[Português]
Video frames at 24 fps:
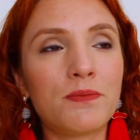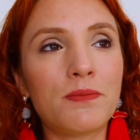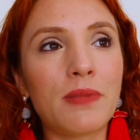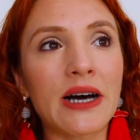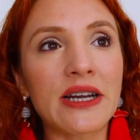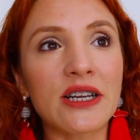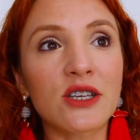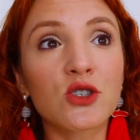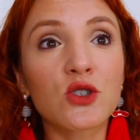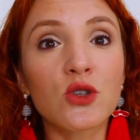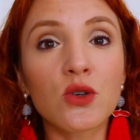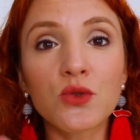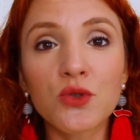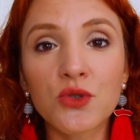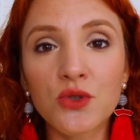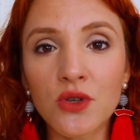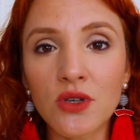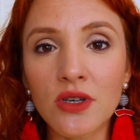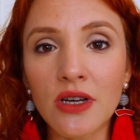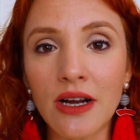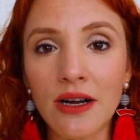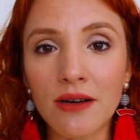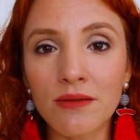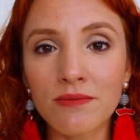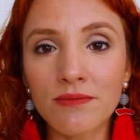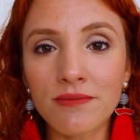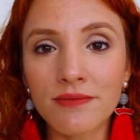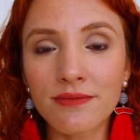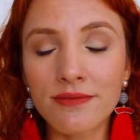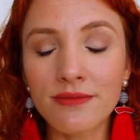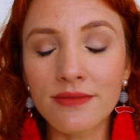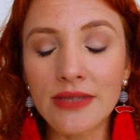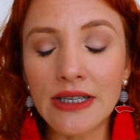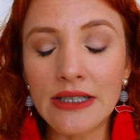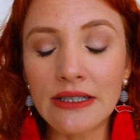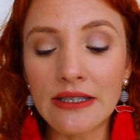para solucionar,
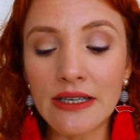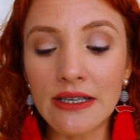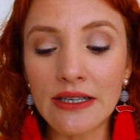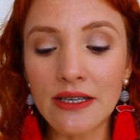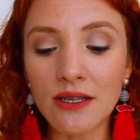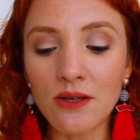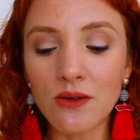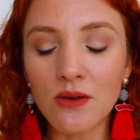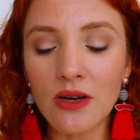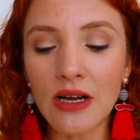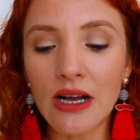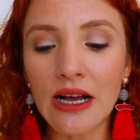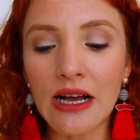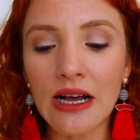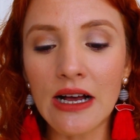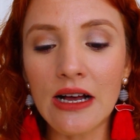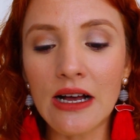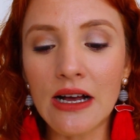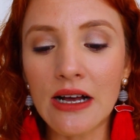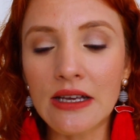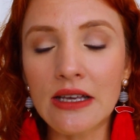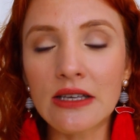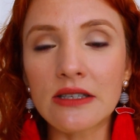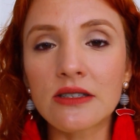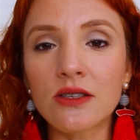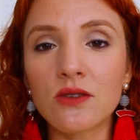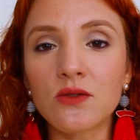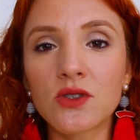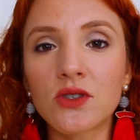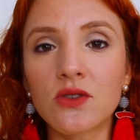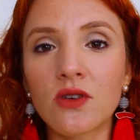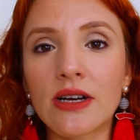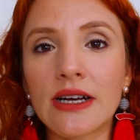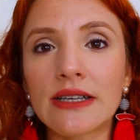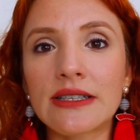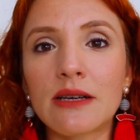entendeu? A, a questão do
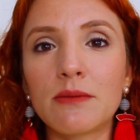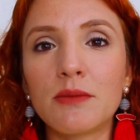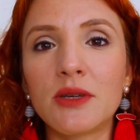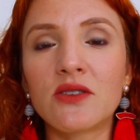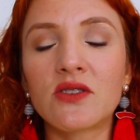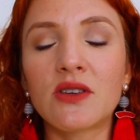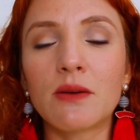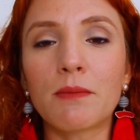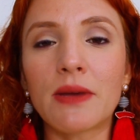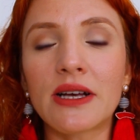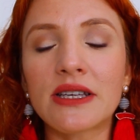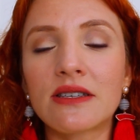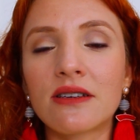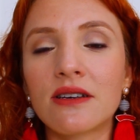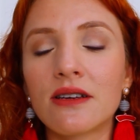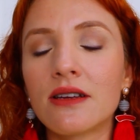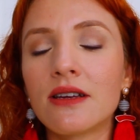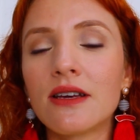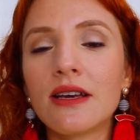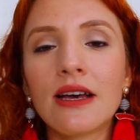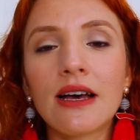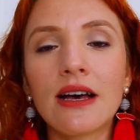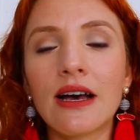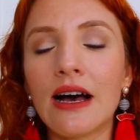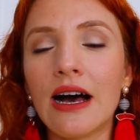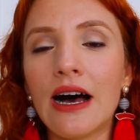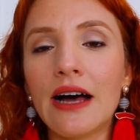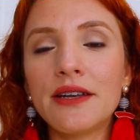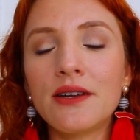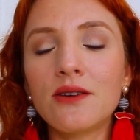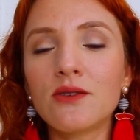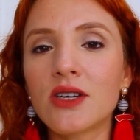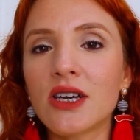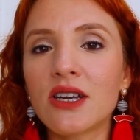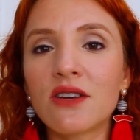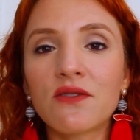seu casamento. Você passa a
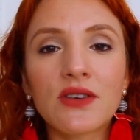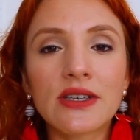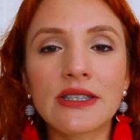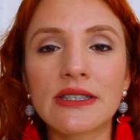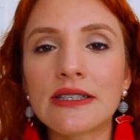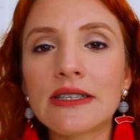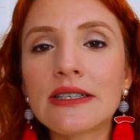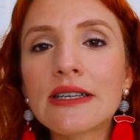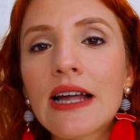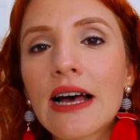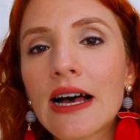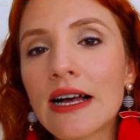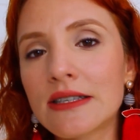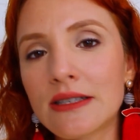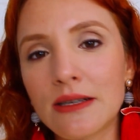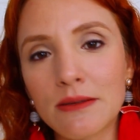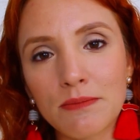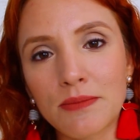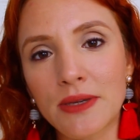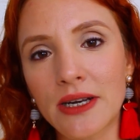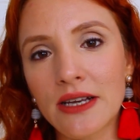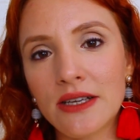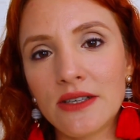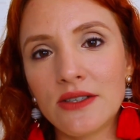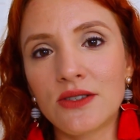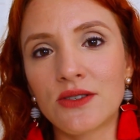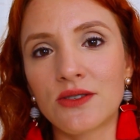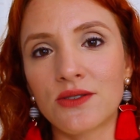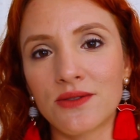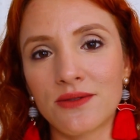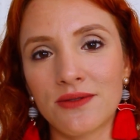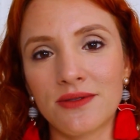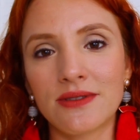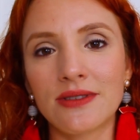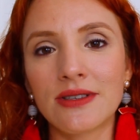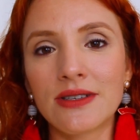não querer fazer nada para
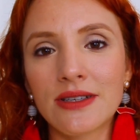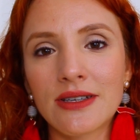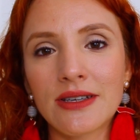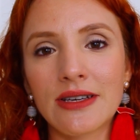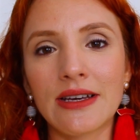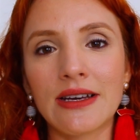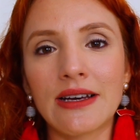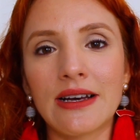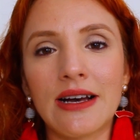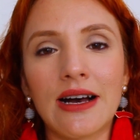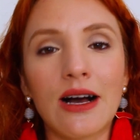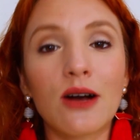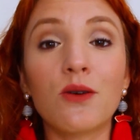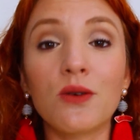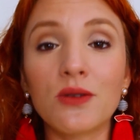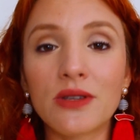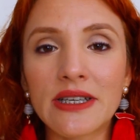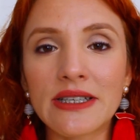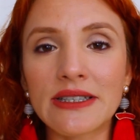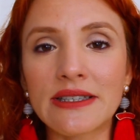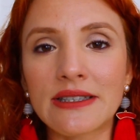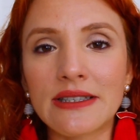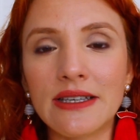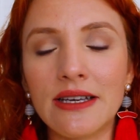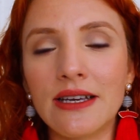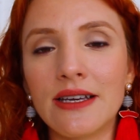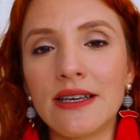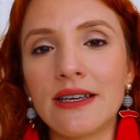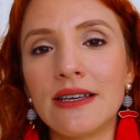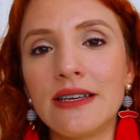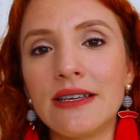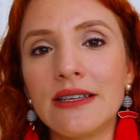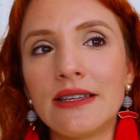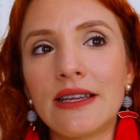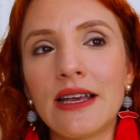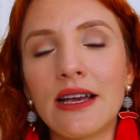isso
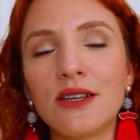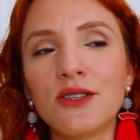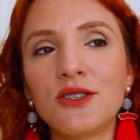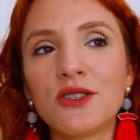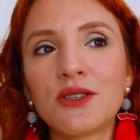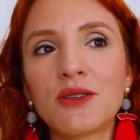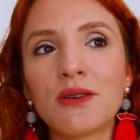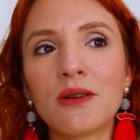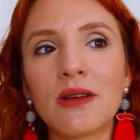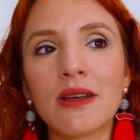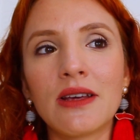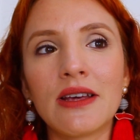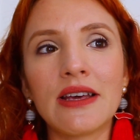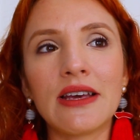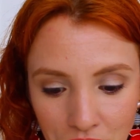acontecer, entende?